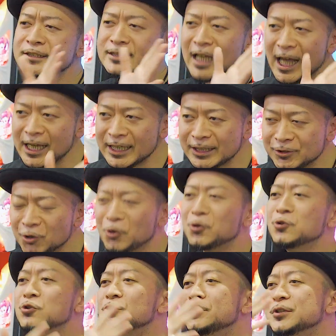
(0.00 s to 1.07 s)
再度
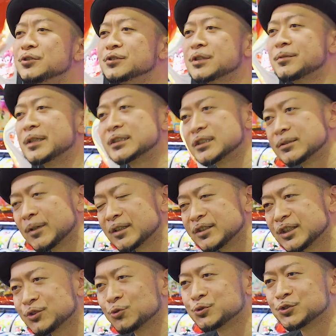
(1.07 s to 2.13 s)
海の瀬フェスティバル
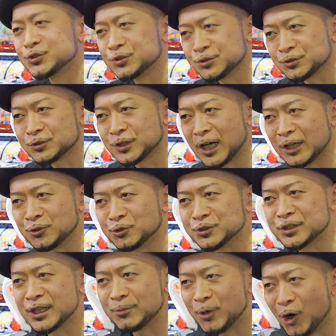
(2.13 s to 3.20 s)
に突入する可能
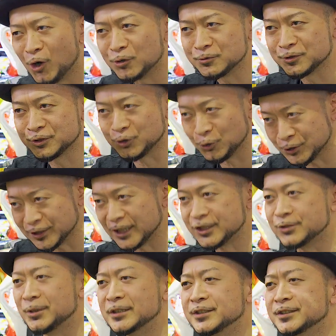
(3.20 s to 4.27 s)
性も存在
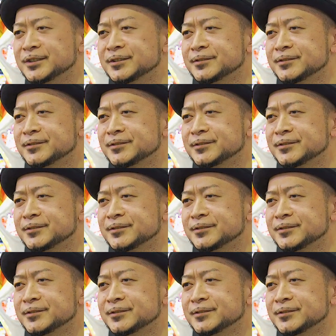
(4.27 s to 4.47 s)
します